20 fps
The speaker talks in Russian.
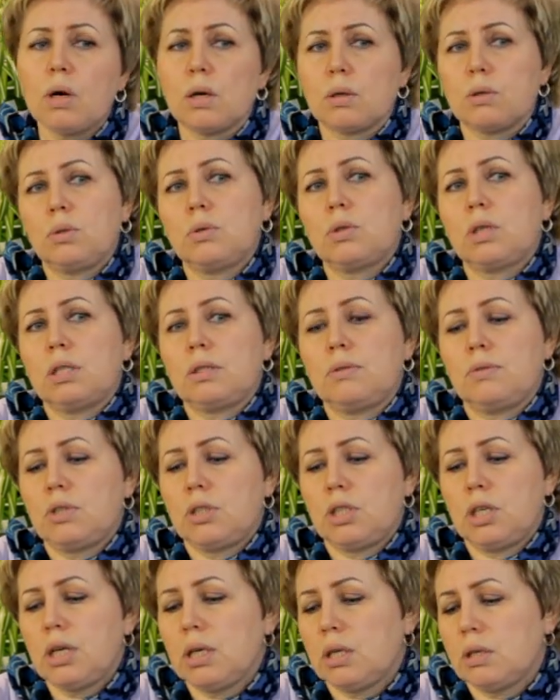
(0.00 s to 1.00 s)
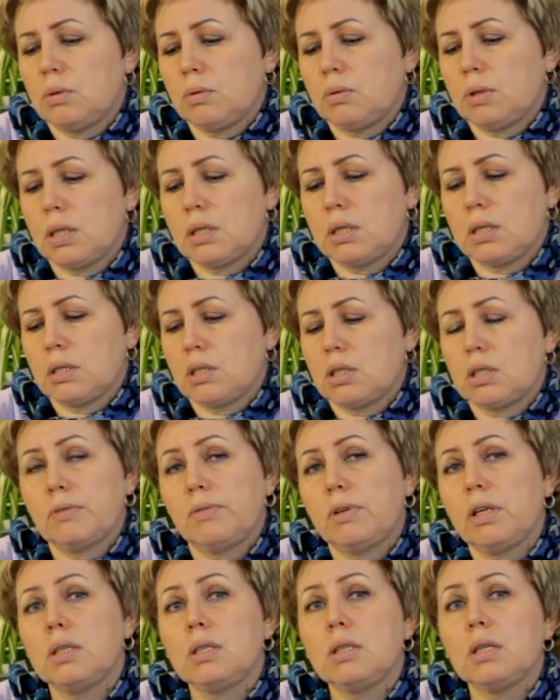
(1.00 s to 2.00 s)
который отвечает у нас за
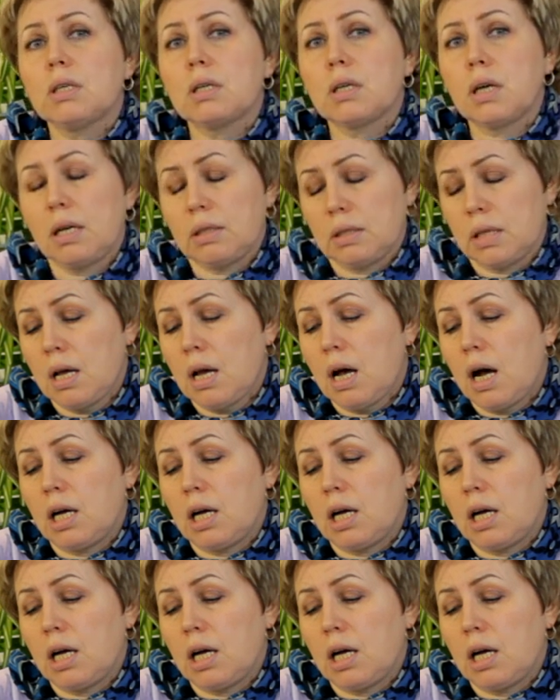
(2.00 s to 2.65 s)
заживление ран,